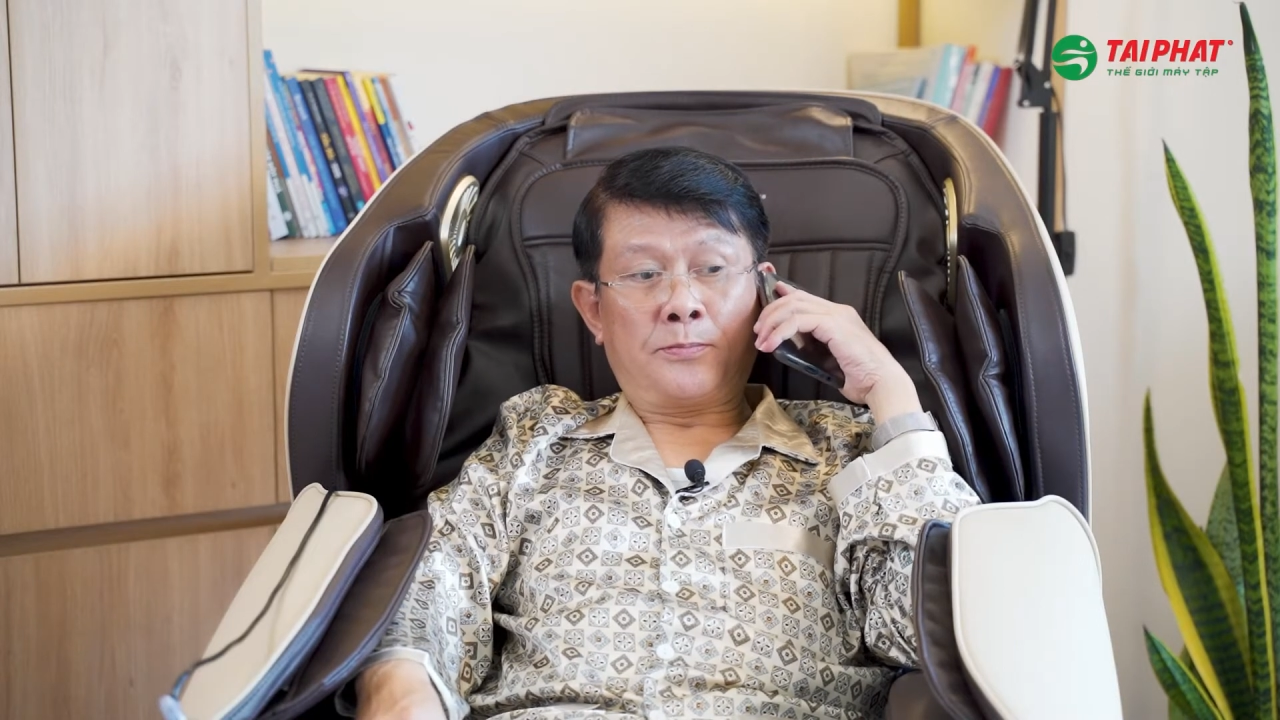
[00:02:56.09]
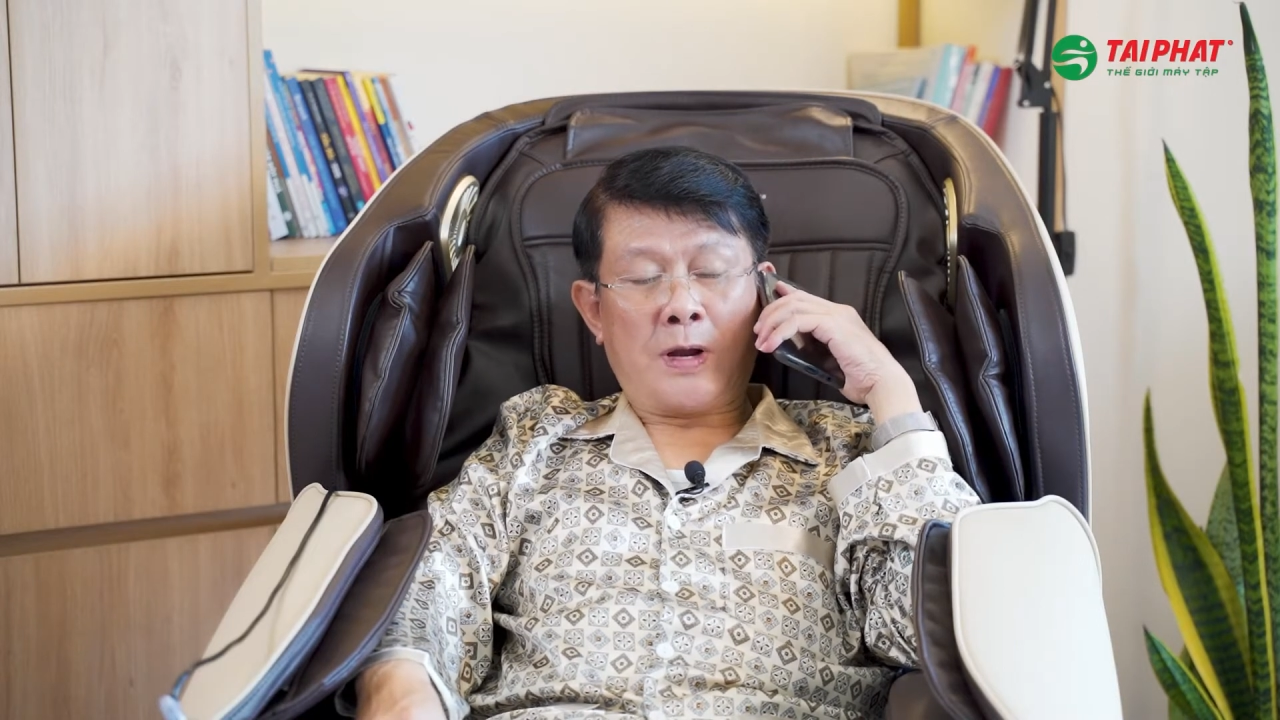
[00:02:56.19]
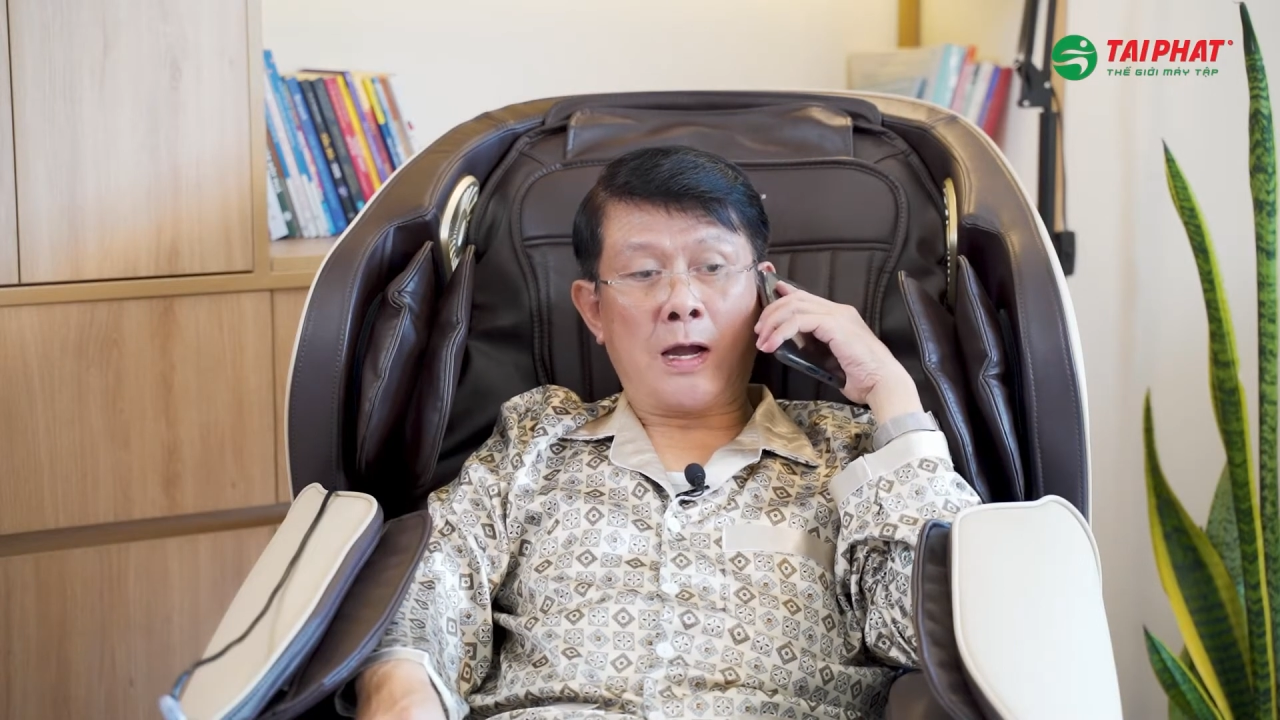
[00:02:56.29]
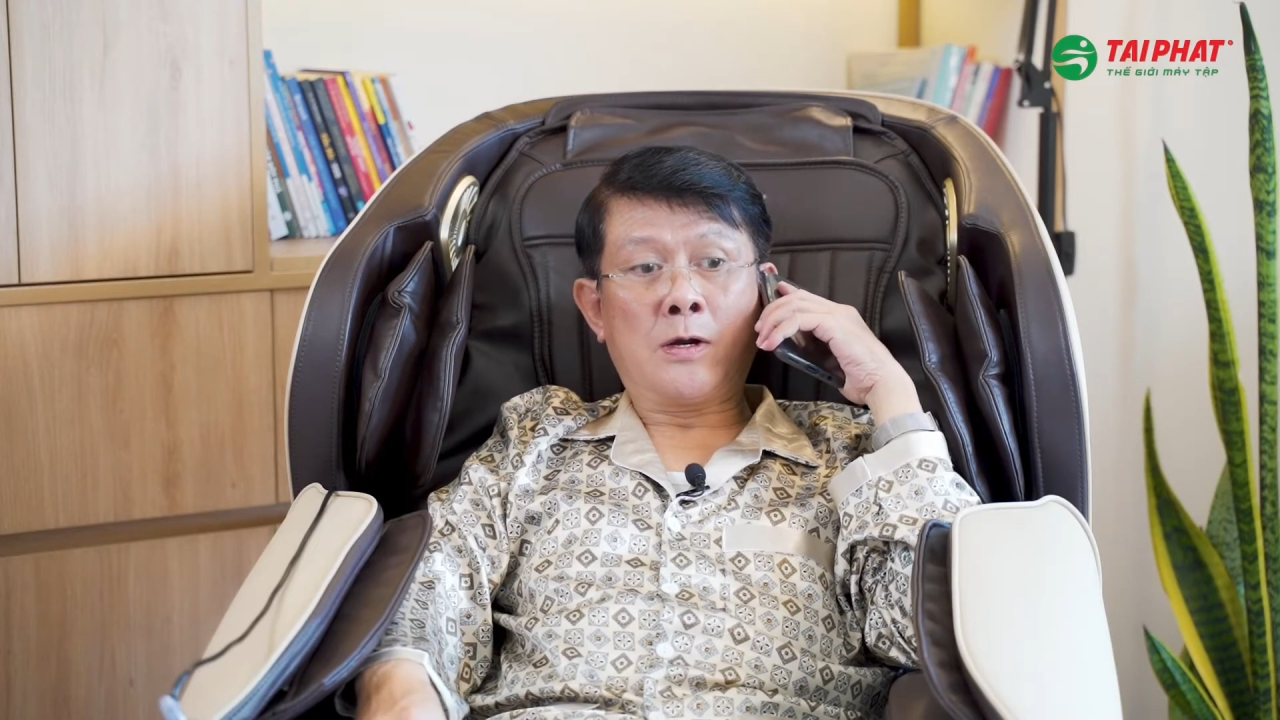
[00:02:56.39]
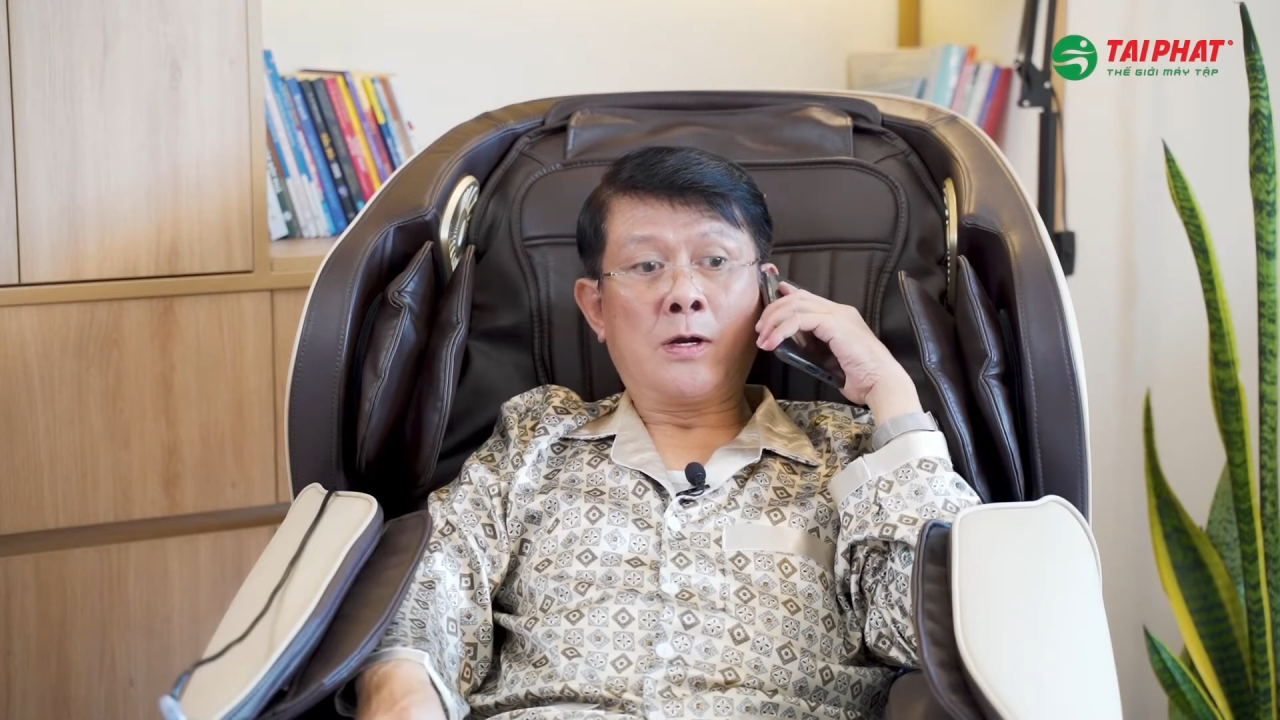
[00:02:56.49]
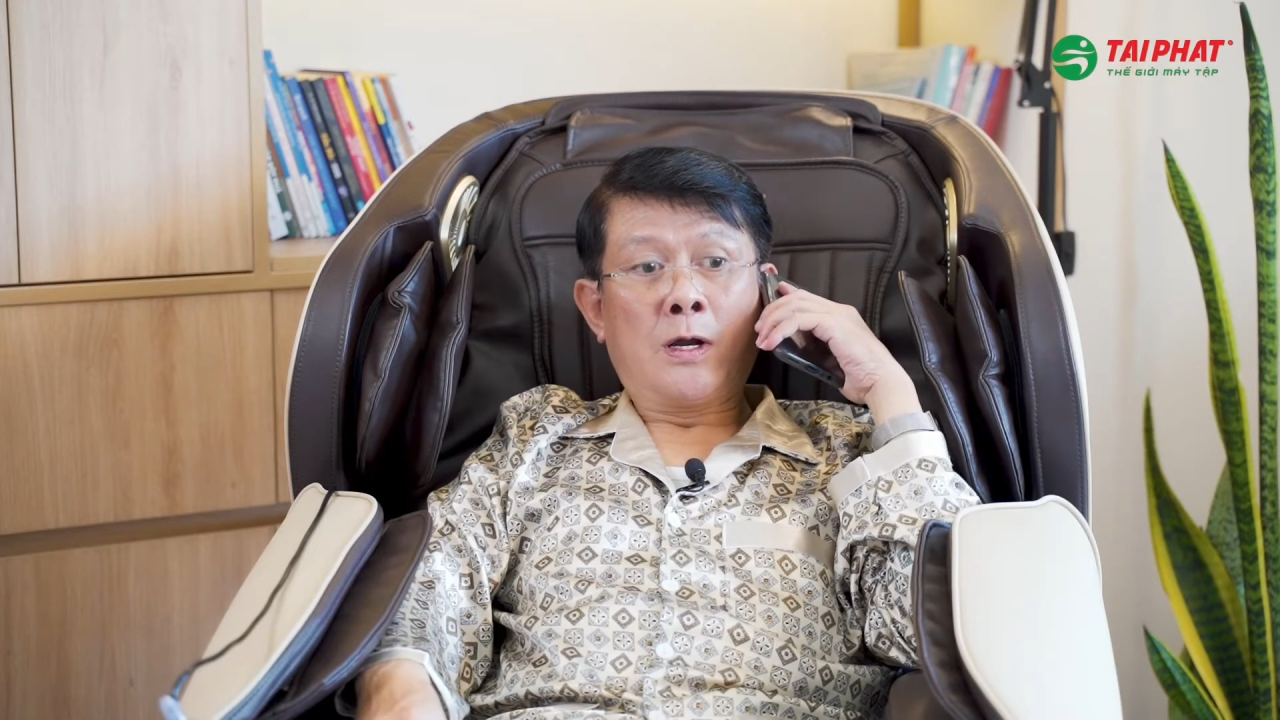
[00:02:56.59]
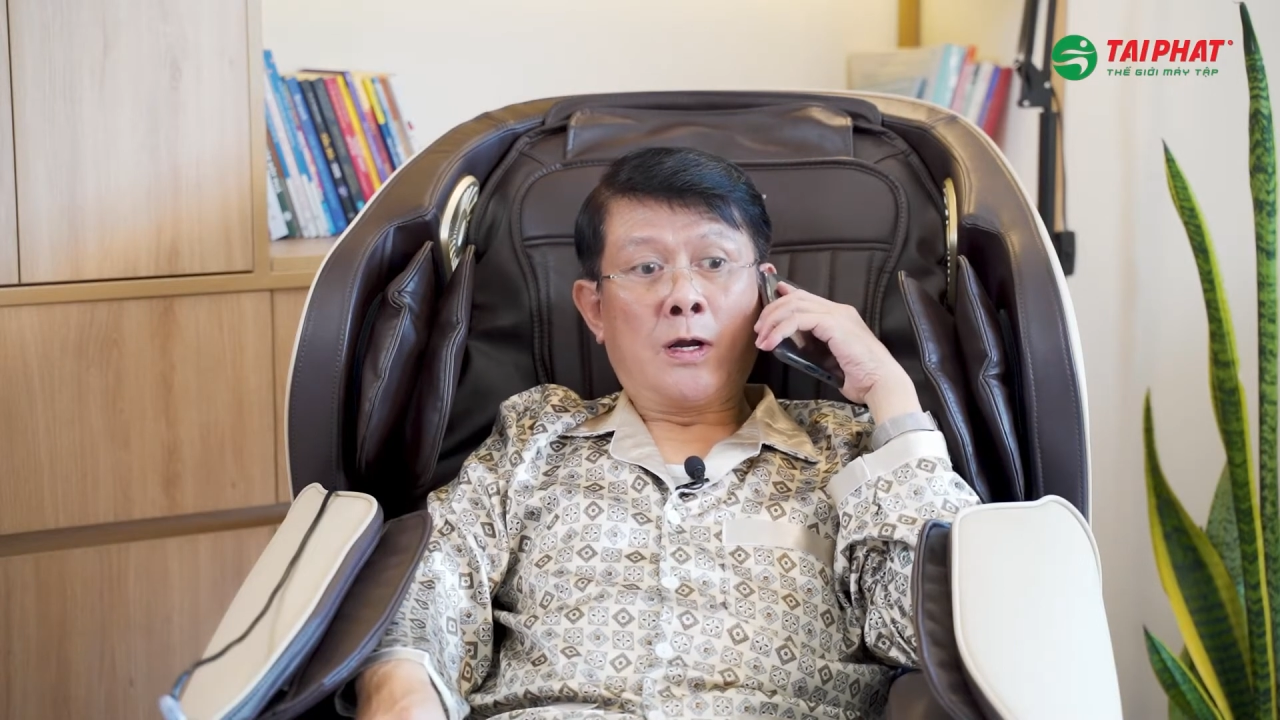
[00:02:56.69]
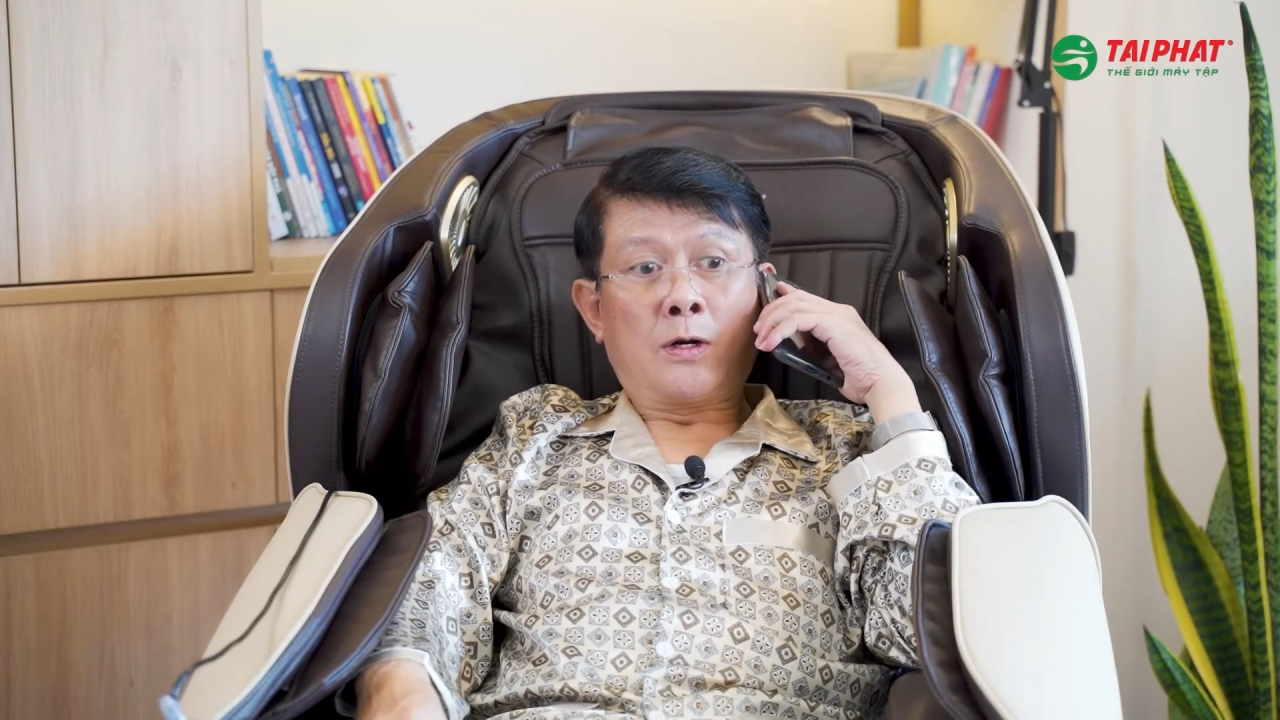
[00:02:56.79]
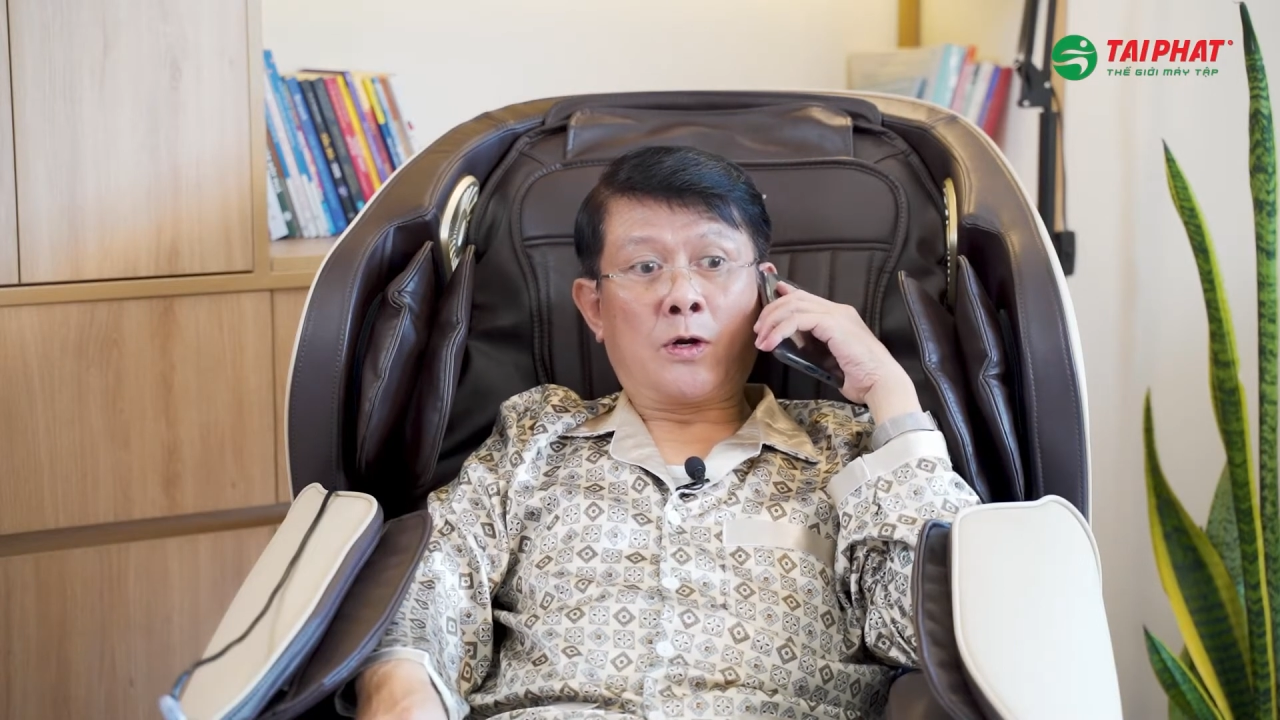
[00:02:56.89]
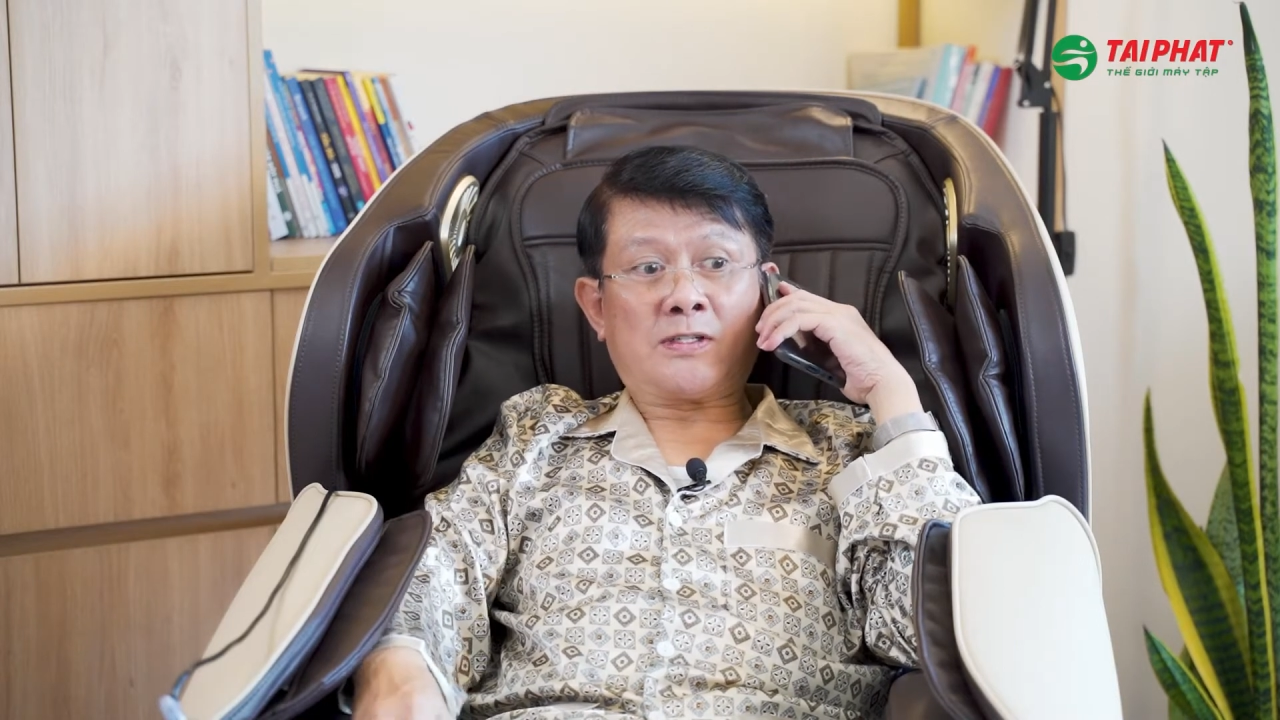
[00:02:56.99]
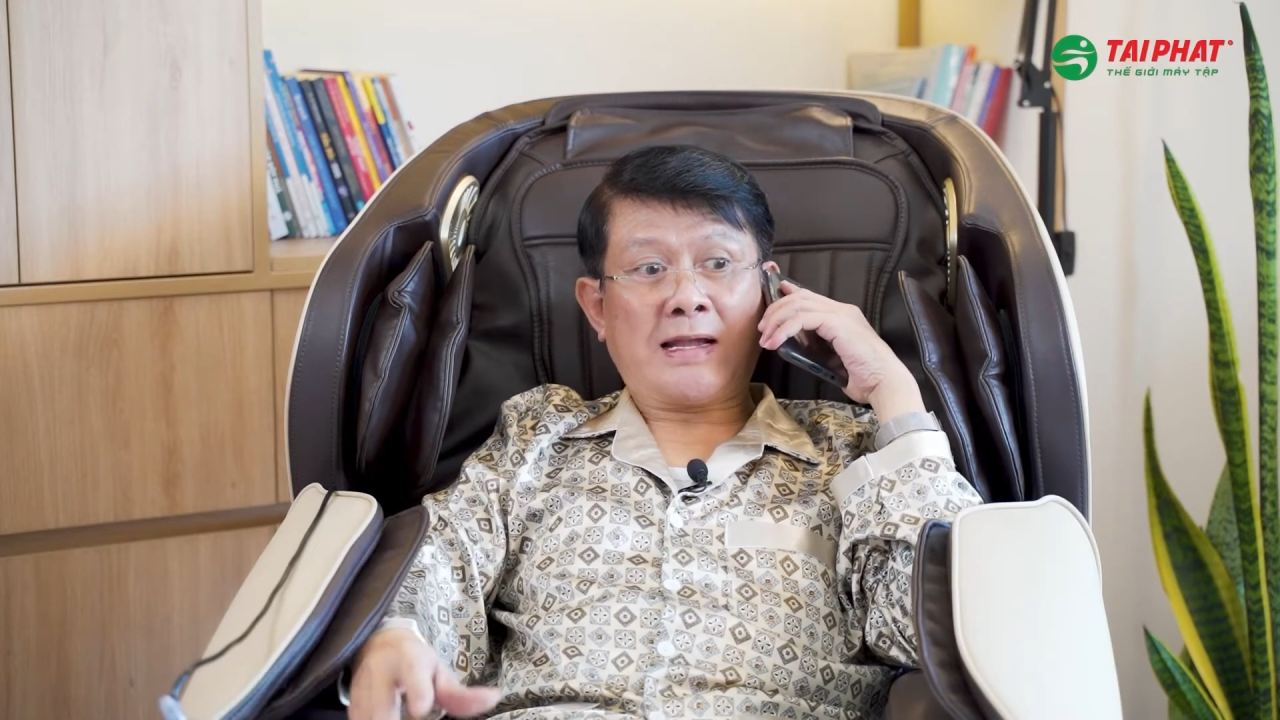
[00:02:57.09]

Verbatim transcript: ừ rồi